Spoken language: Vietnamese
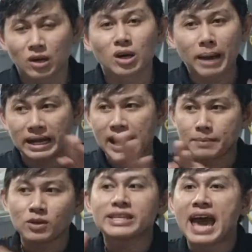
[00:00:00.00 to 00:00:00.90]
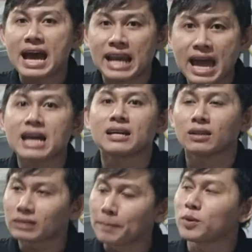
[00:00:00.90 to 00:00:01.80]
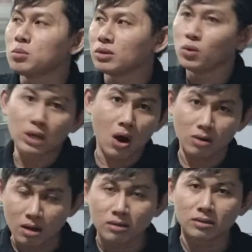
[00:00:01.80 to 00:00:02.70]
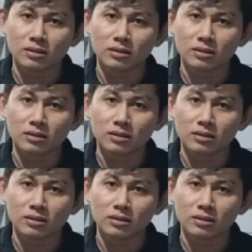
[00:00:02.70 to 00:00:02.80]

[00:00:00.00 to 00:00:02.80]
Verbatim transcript: Còn các bạn làm cho nó già lá, nó tập trung nó nuôi con nó,